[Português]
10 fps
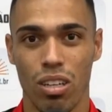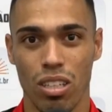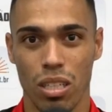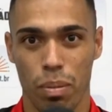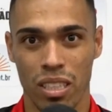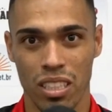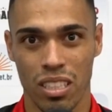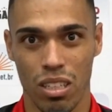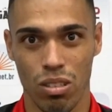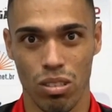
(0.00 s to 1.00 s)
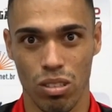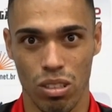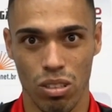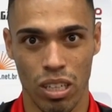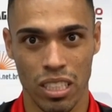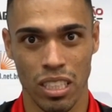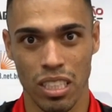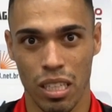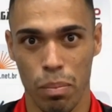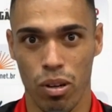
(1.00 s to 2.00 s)
à nossa pretensão no restante
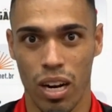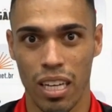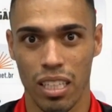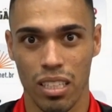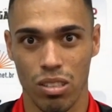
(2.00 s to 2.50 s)
da temporada,